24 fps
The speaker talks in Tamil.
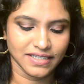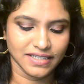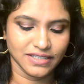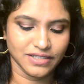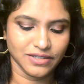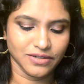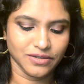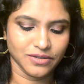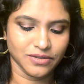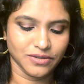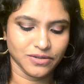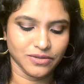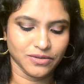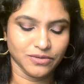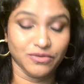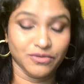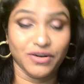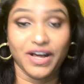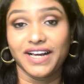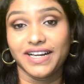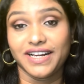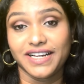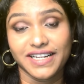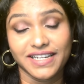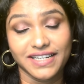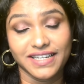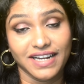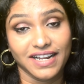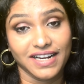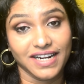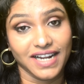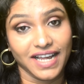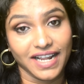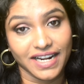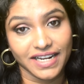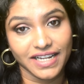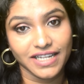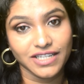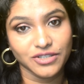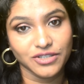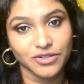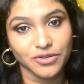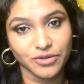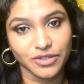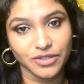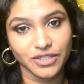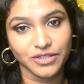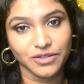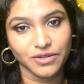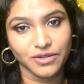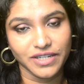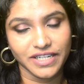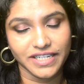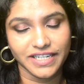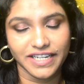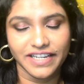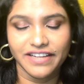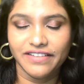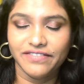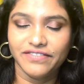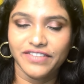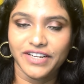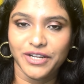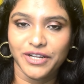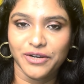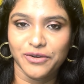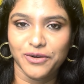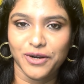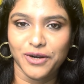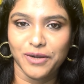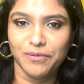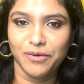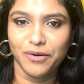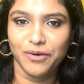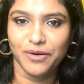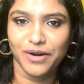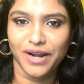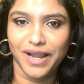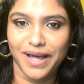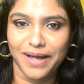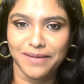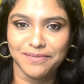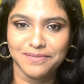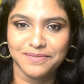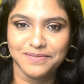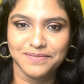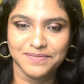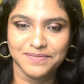ஸோ வாங்க நான் நிறைய ஸ்டோரி சொல்லிட்டேன் வீடியோக்குள்ளே போகலாம்